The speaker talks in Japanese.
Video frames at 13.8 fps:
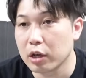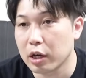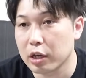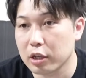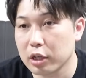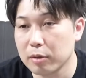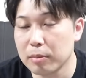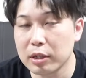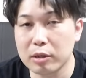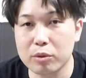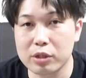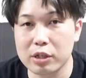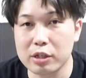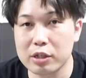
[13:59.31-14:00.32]
はい。今で
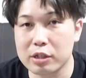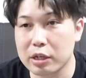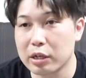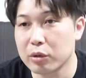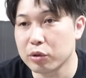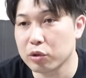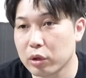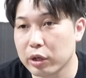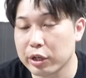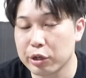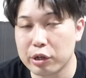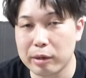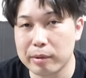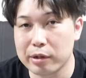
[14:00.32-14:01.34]
も全然使うはい
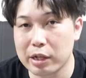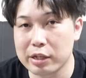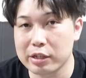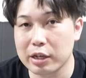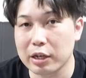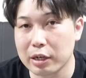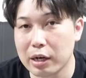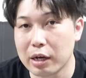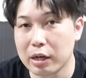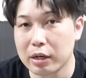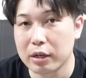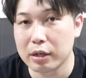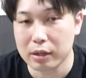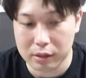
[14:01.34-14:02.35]
るレベルなんじゃないか
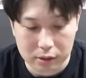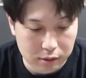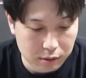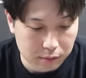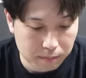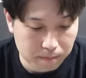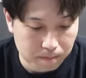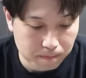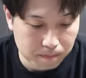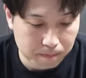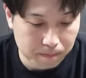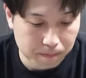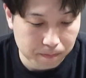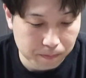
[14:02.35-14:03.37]
そうね。まあ、
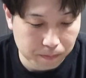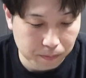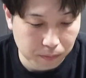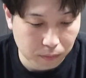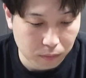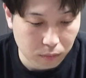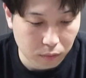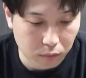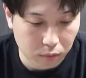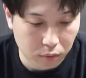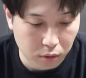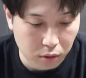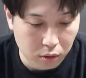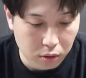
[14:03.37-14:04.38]
トゥーポン持ってない人は特に
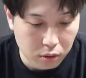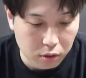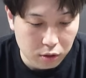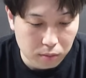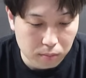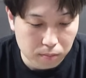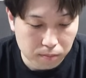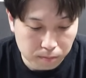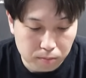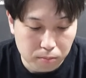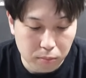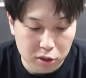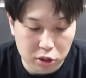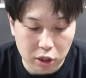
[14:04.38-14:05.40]
使うだろうね。
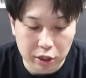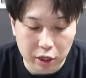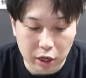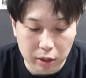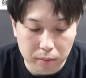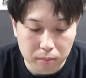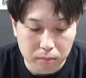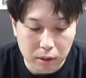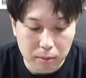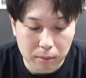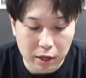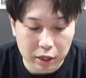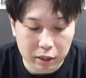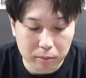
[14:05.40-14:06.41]
うん、間違いない。まあ、
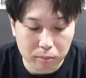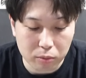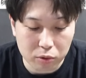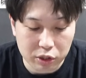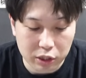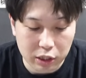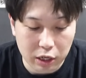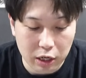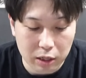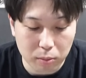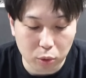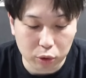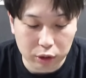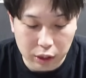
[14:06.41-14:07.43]
マインもしっかり
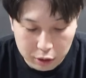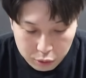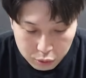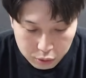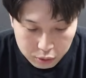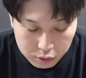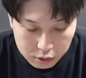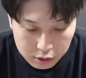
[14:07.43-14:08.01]
持てる。